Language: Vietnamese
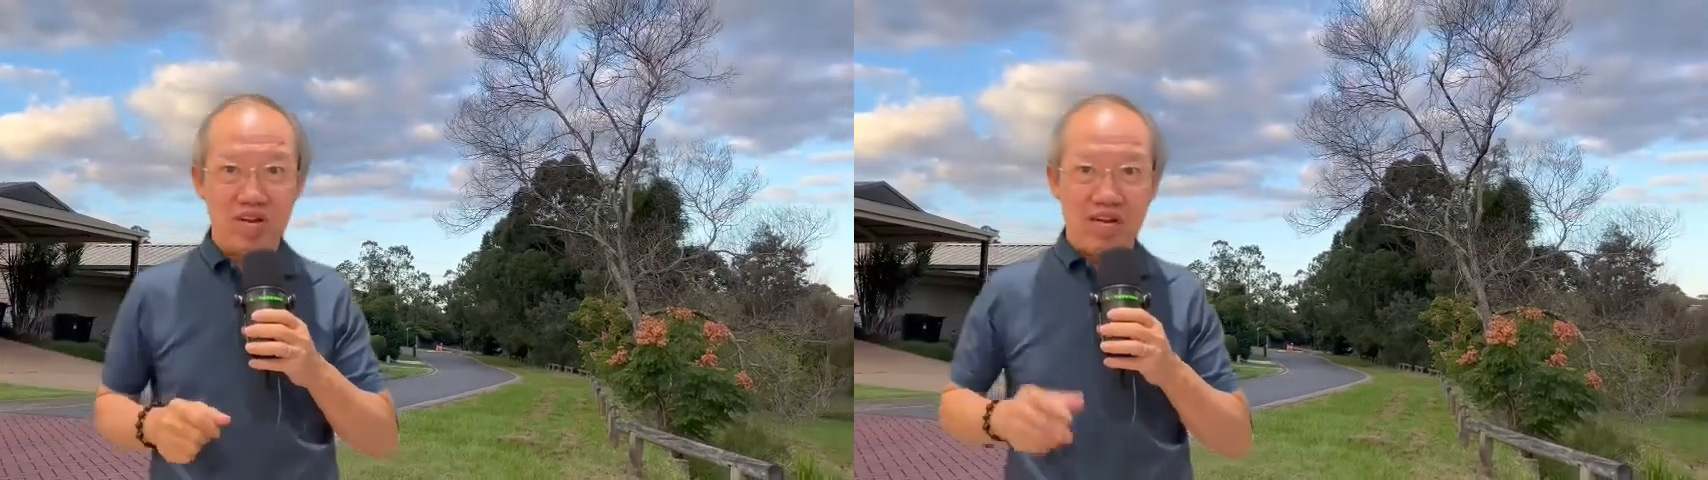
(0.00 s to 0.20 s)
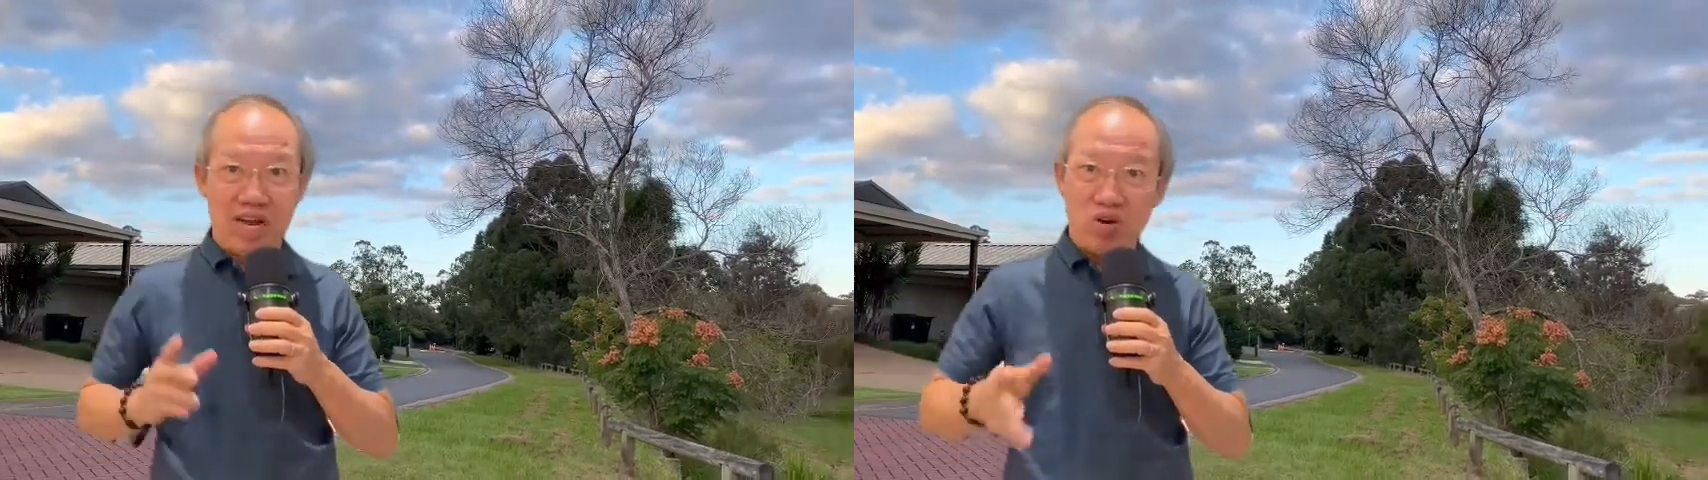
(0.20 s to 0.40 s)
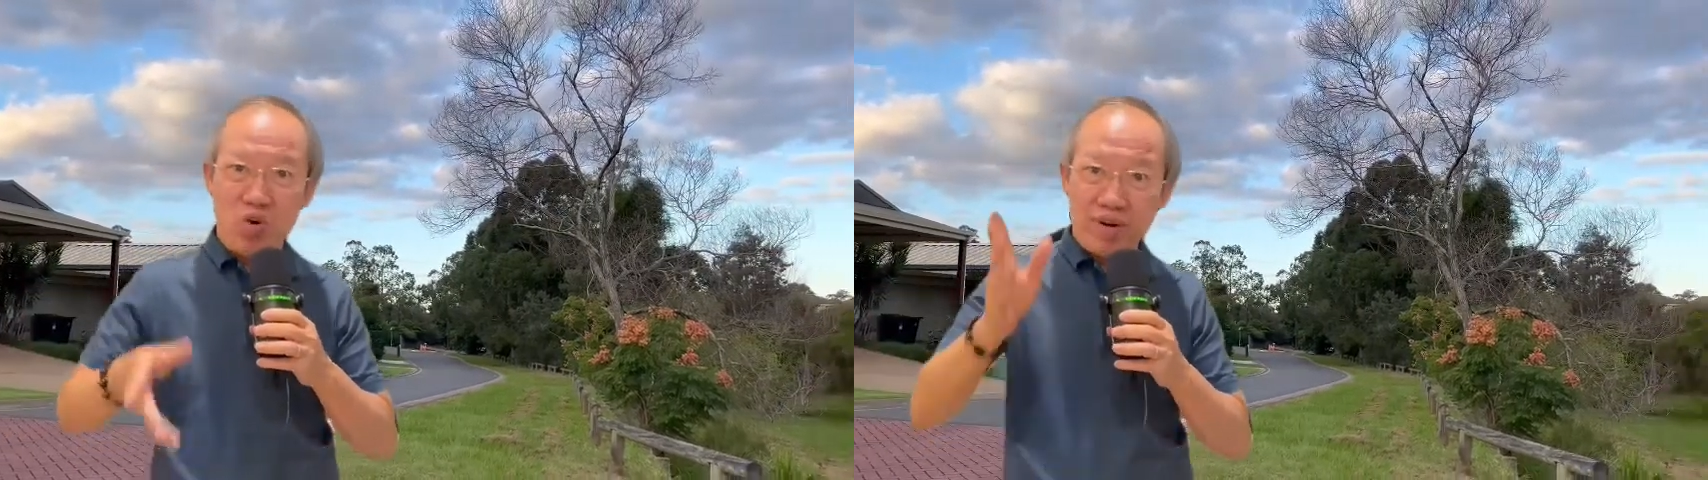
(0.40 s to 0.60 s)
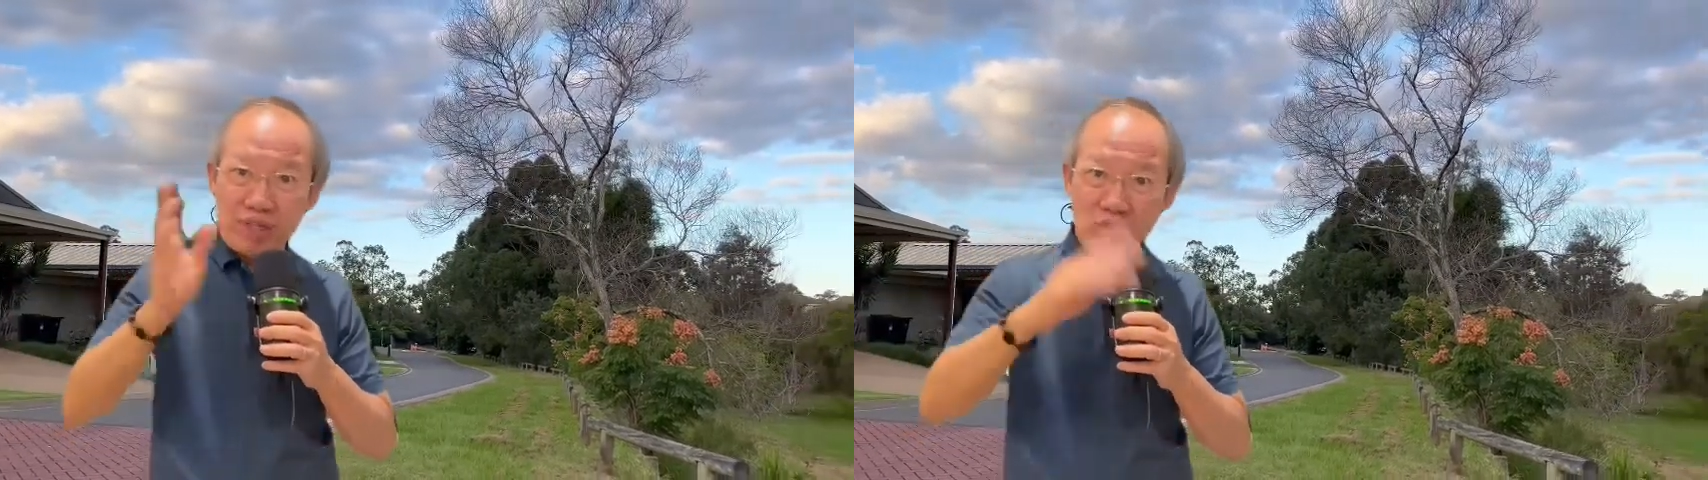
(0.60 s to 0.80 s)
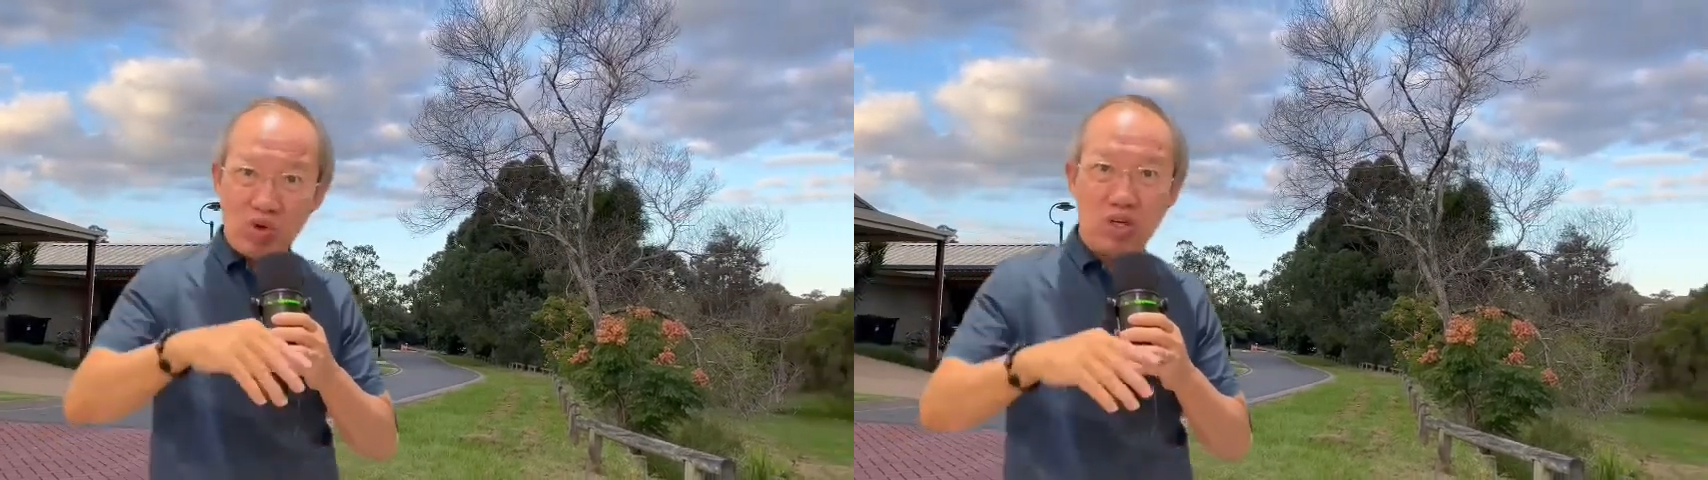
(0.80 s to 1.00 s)
Ngày hôm nay
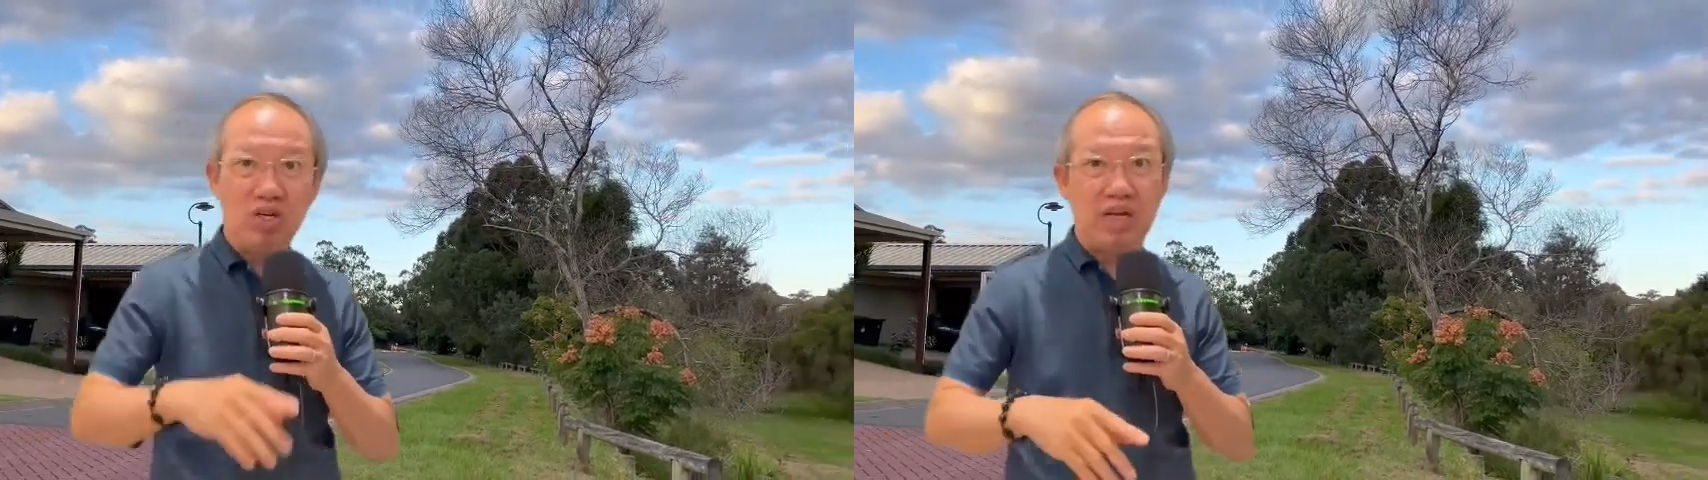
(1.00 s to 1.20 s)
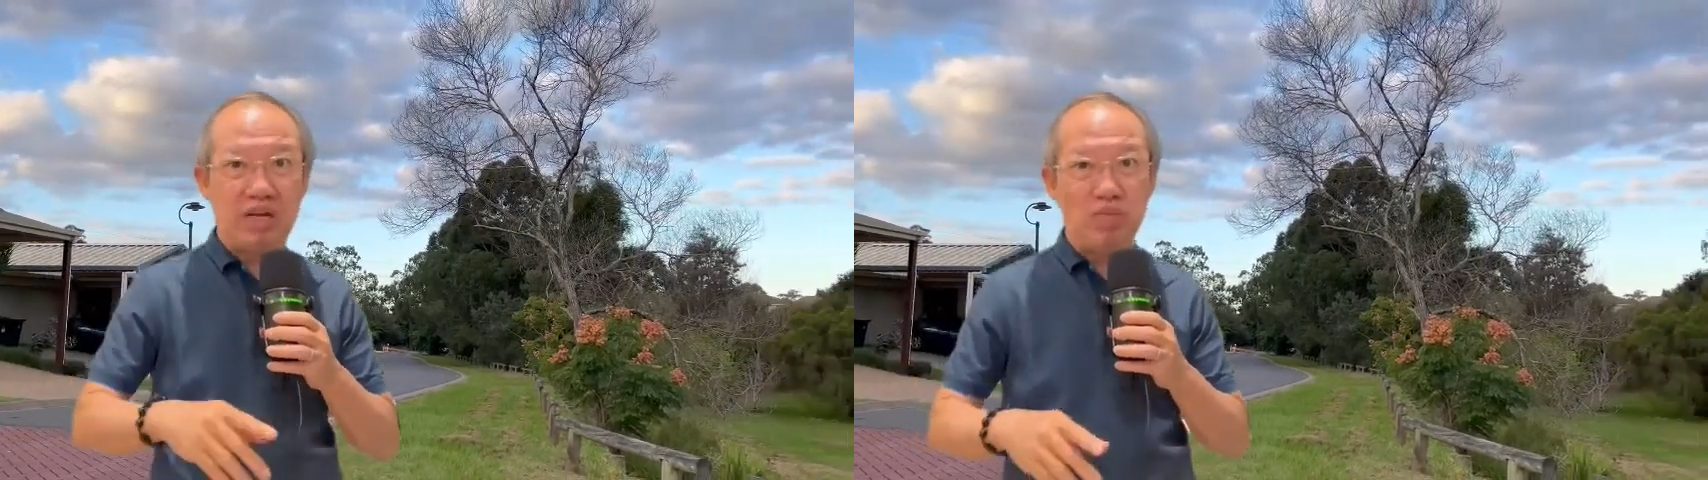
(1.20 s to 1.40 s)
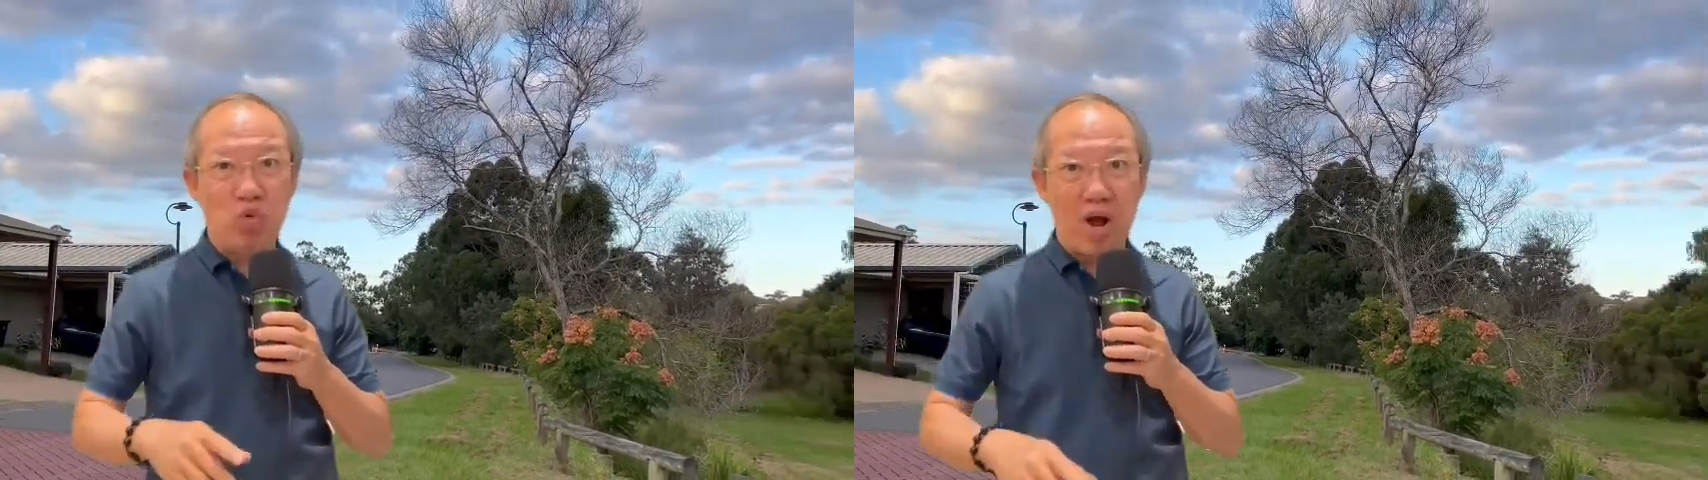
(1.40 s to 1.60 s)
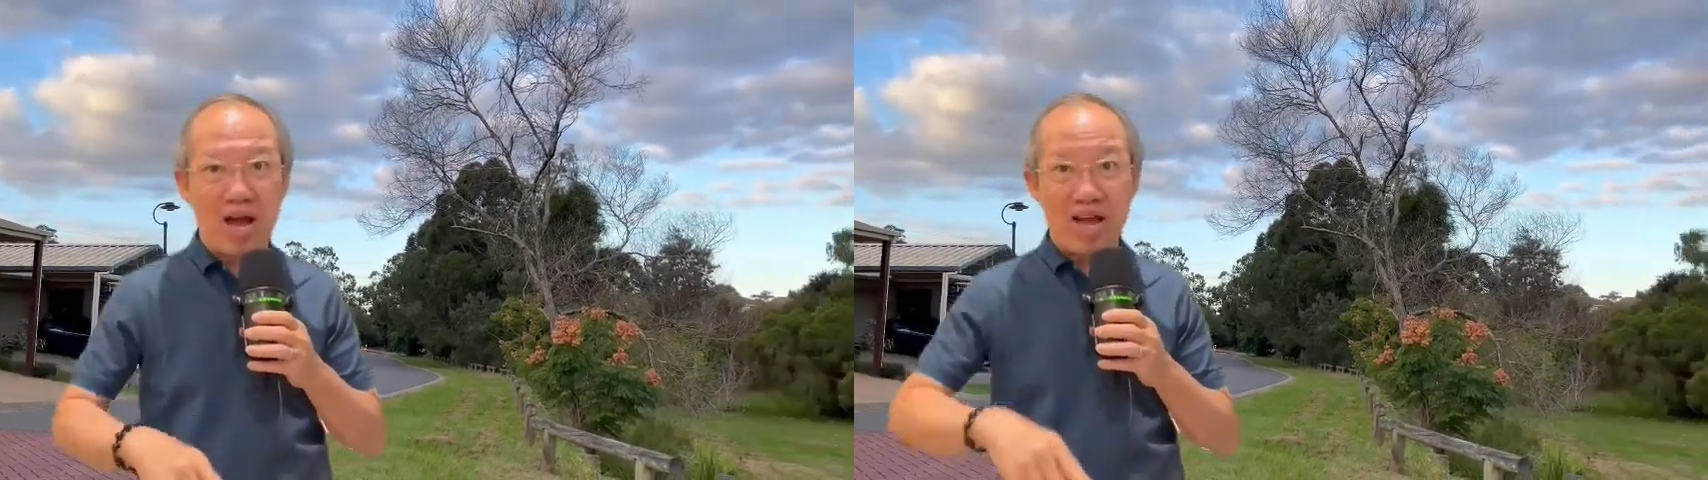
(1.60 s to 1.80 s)
tốt hơn ngày hôm qua